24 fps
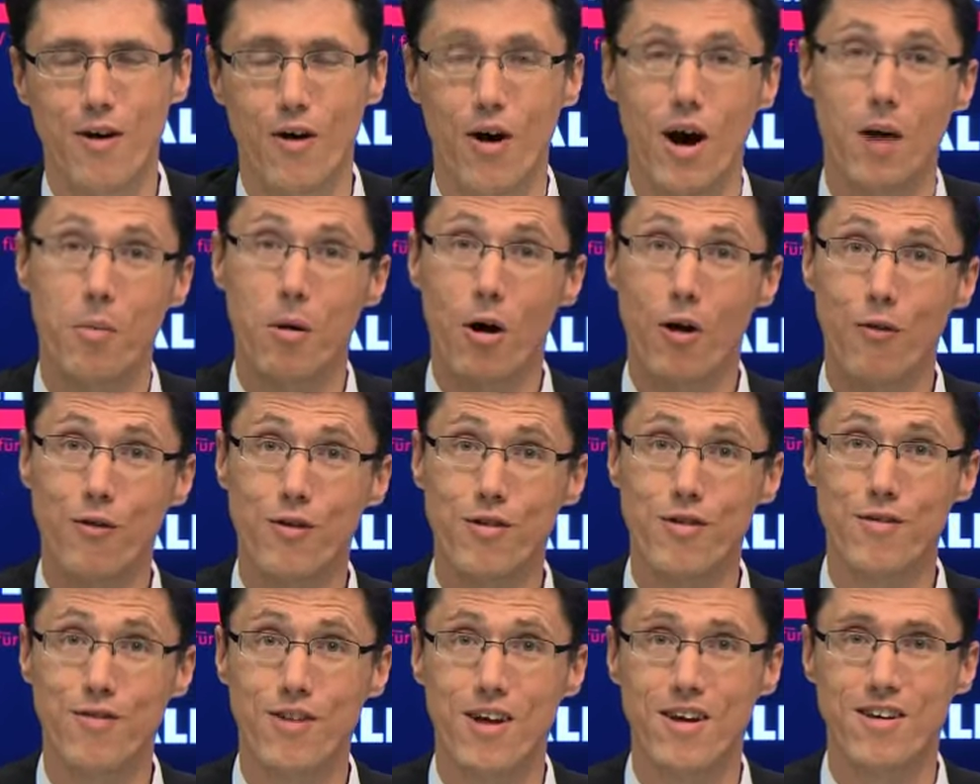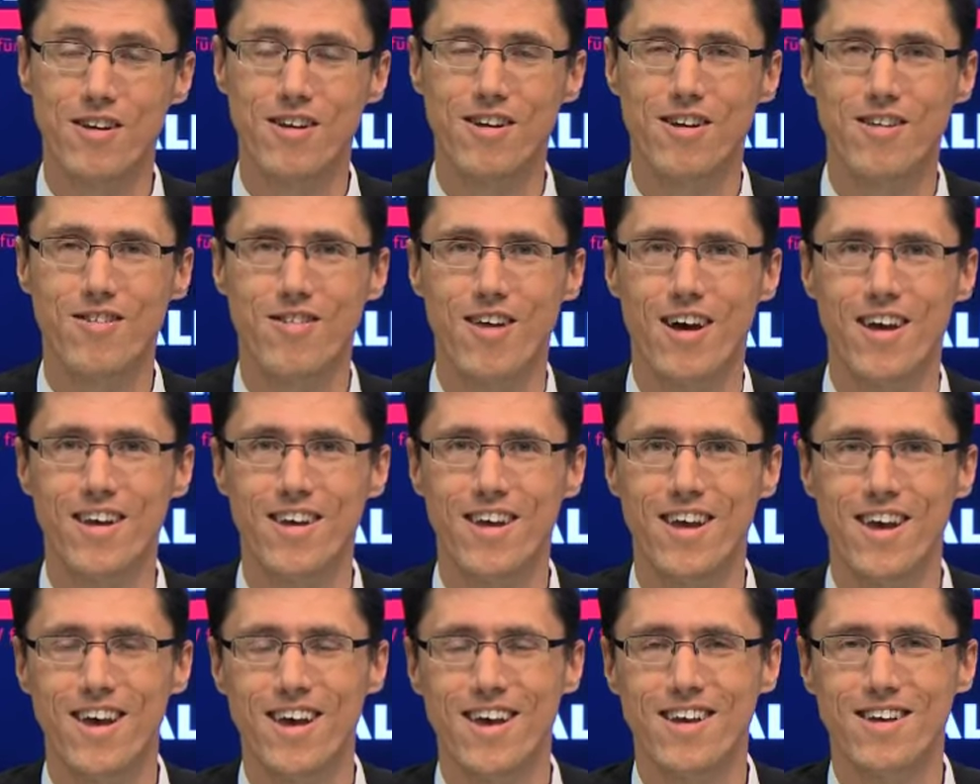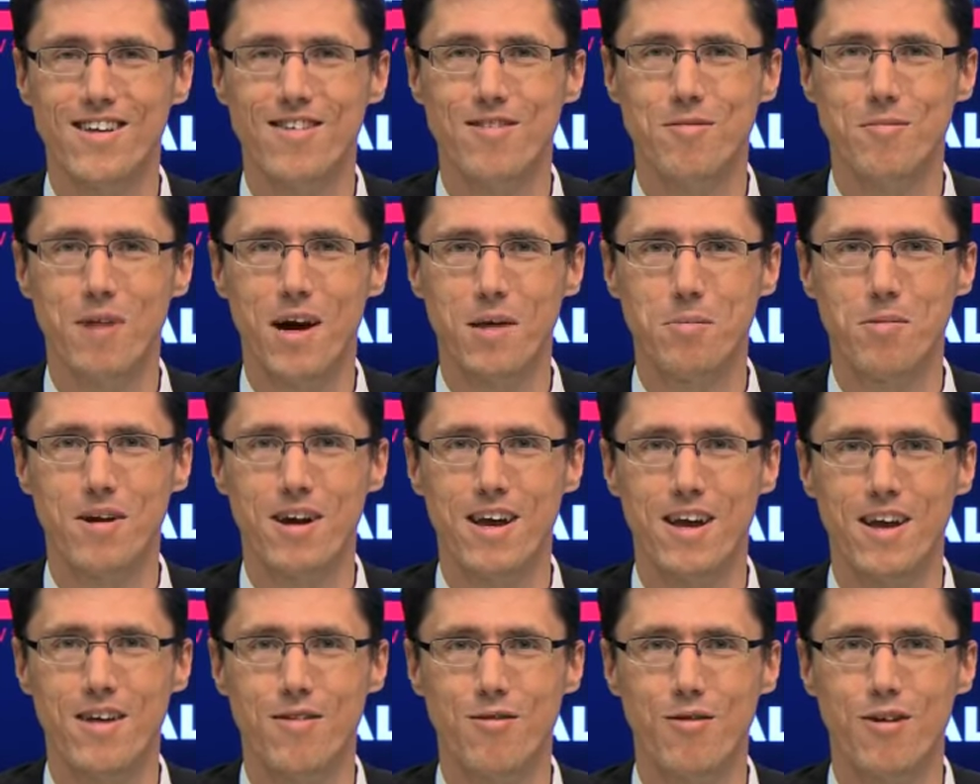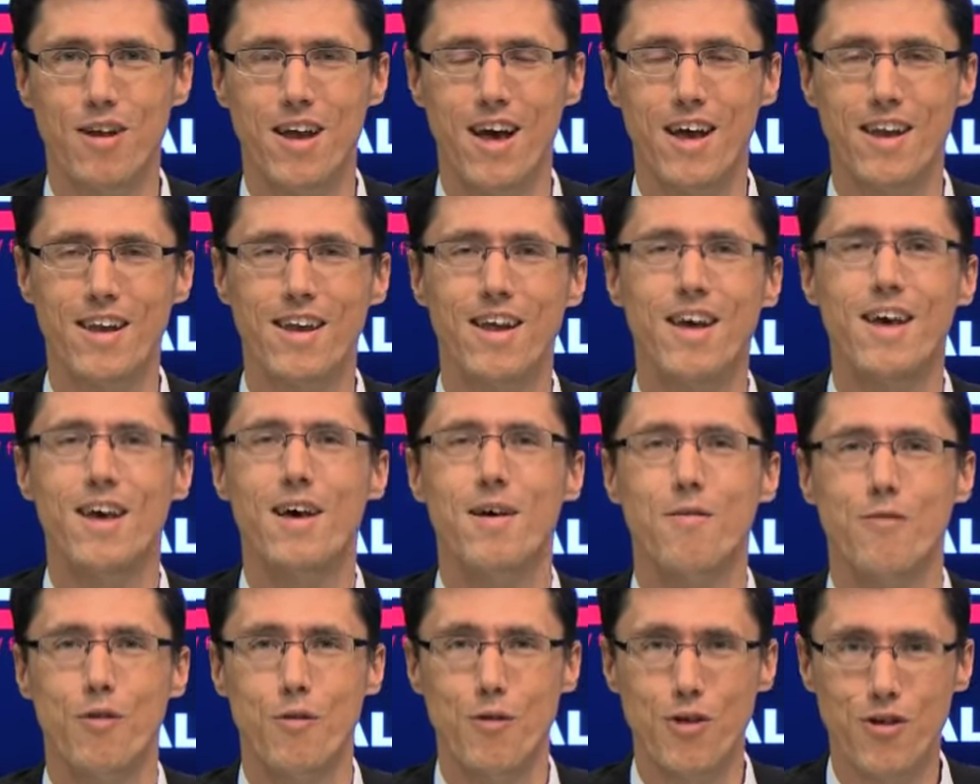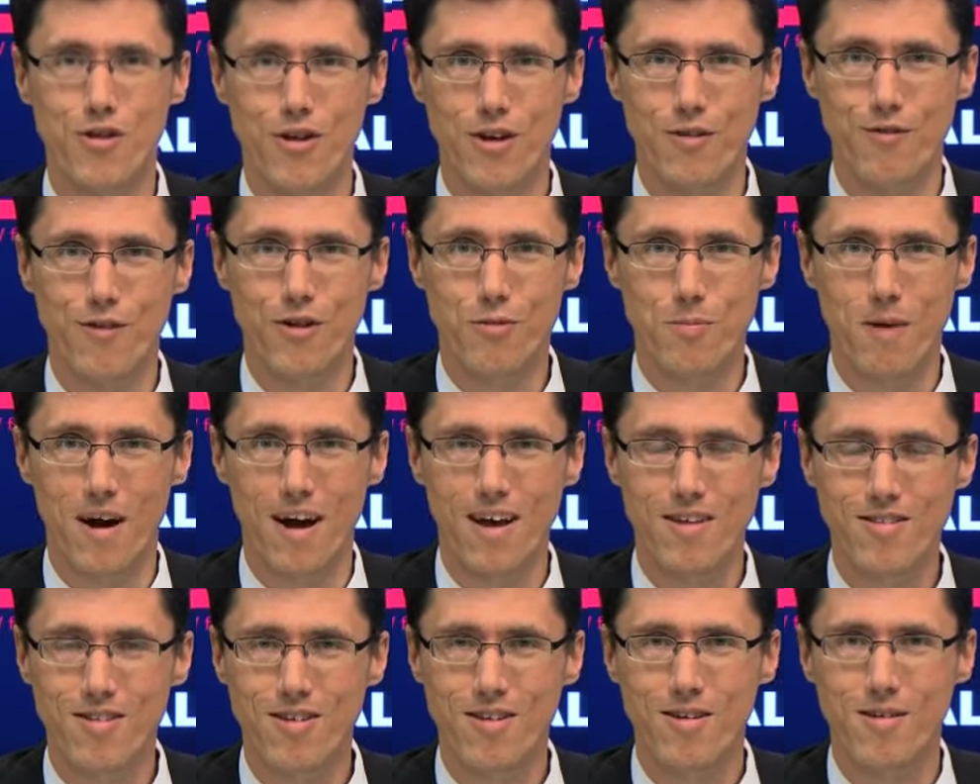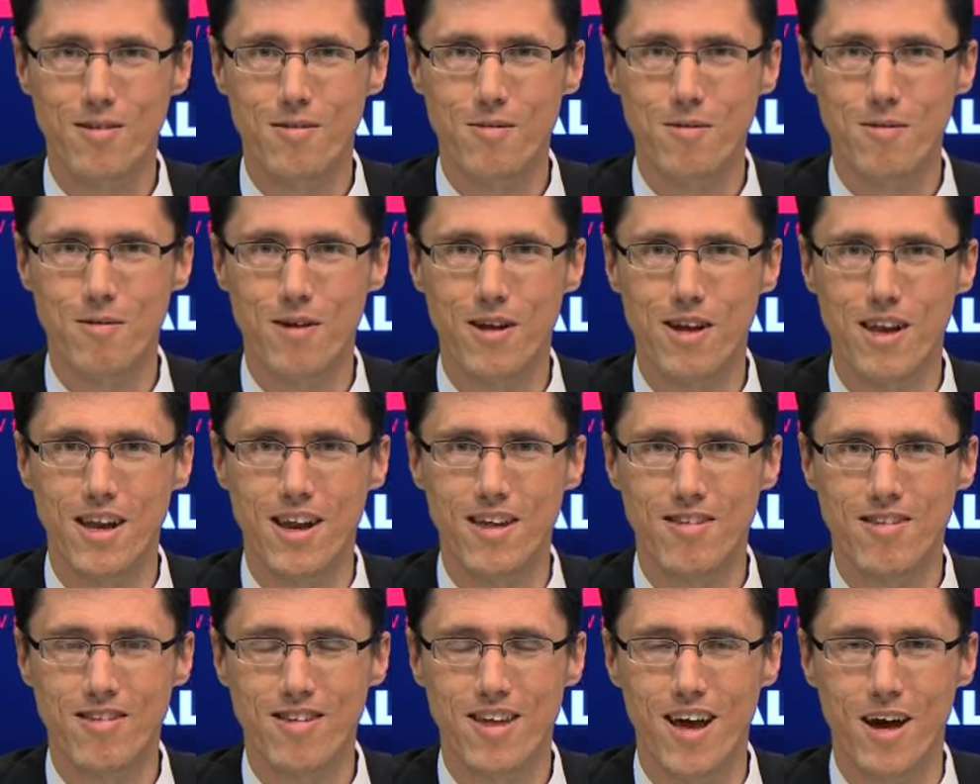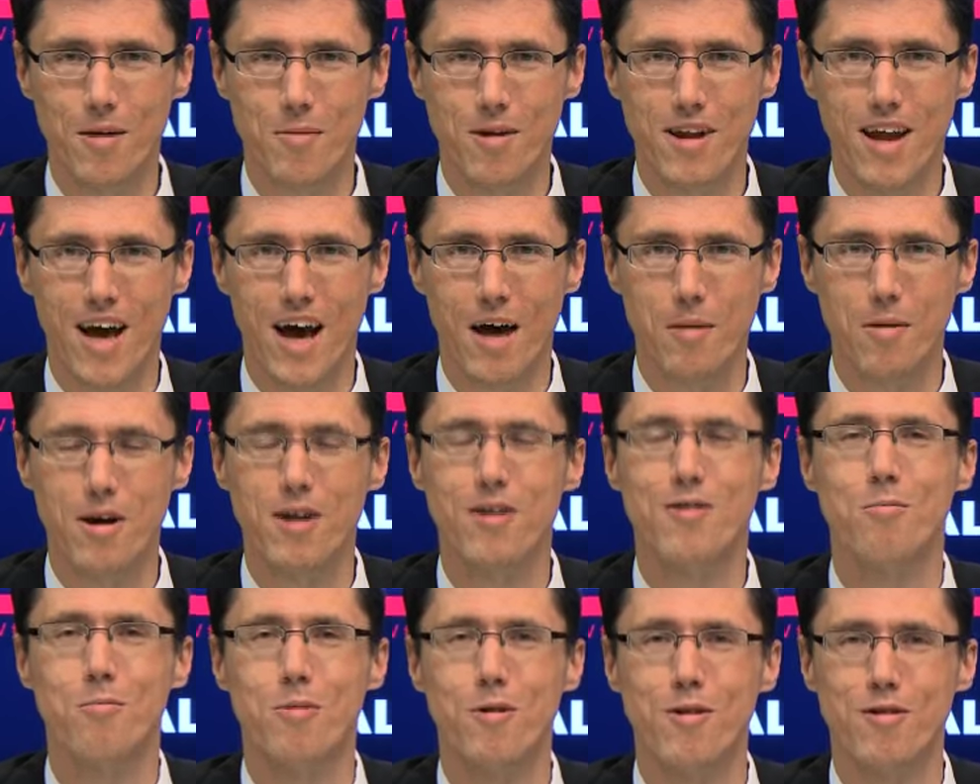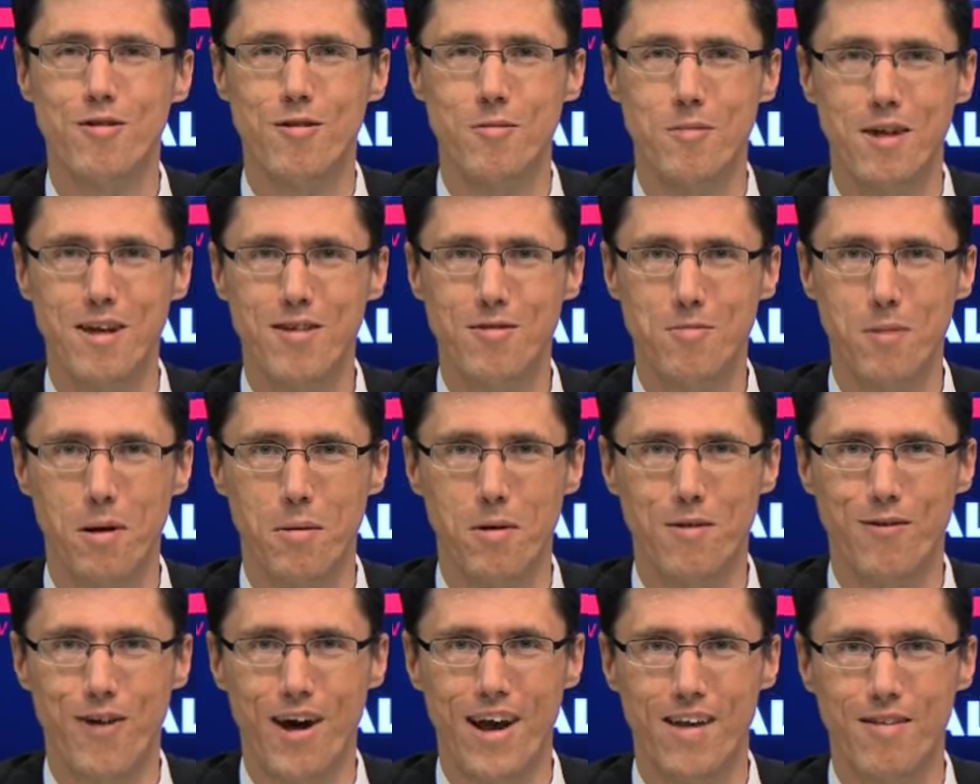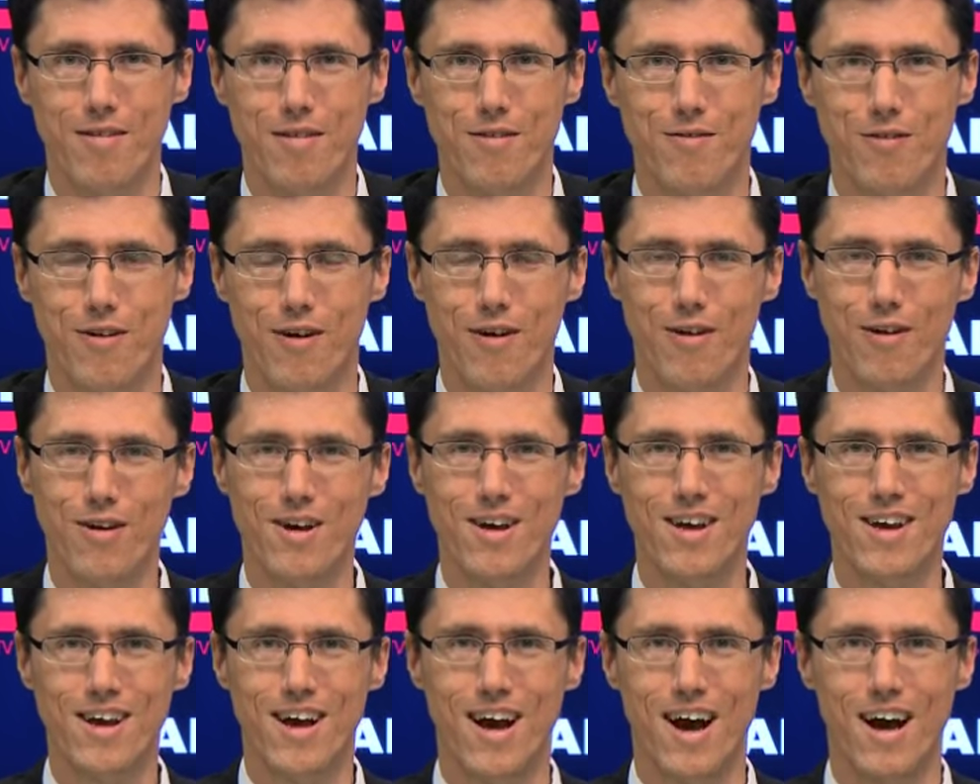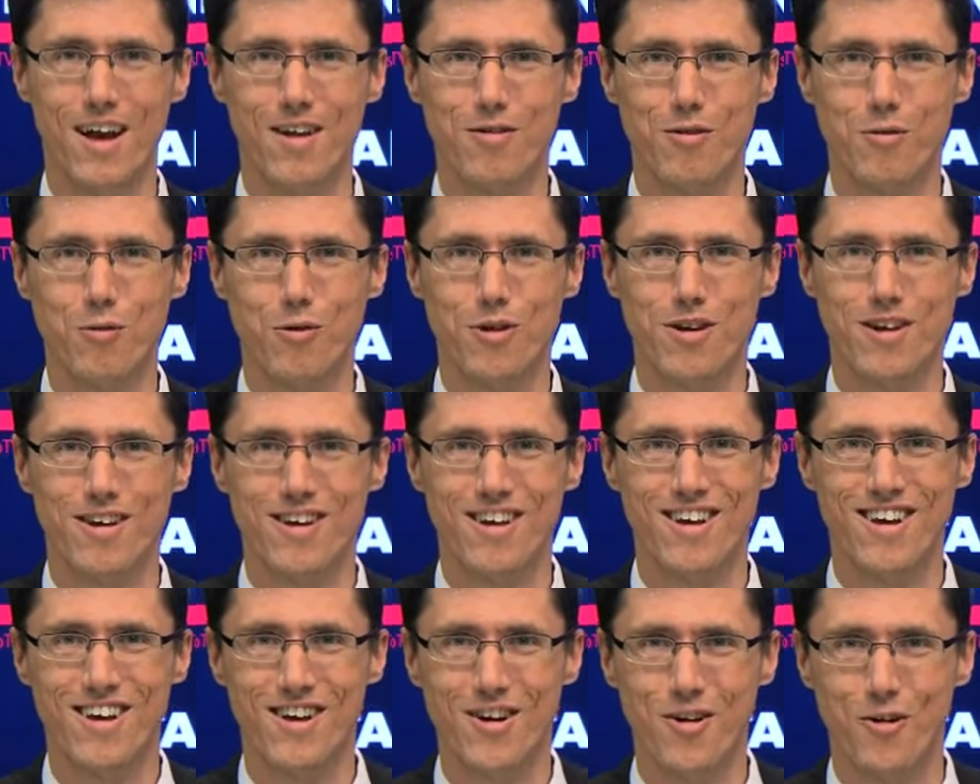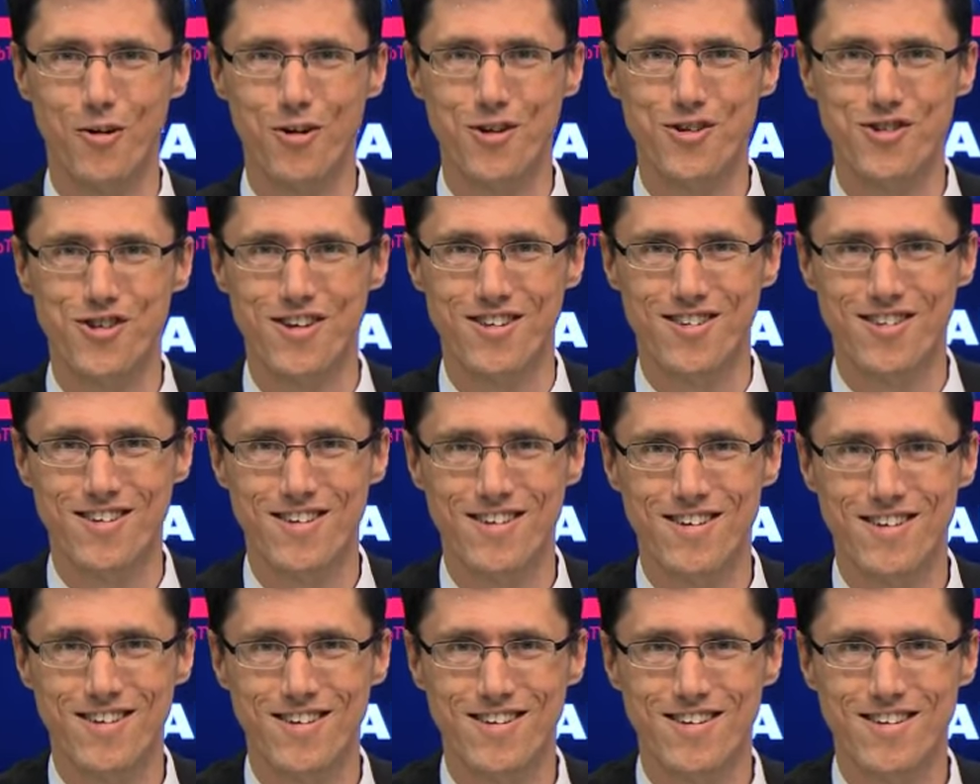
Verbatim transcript: TV, aber auch für Sie vielleicht interessant, diesen Markt mal kennenzulernen. Wir wünschen Ihnen viel Spaß in den nächsten Tagen bei der Arbeit. Bis zum nächsten Mal bei Finance TV. Alles Gute und Tschüss.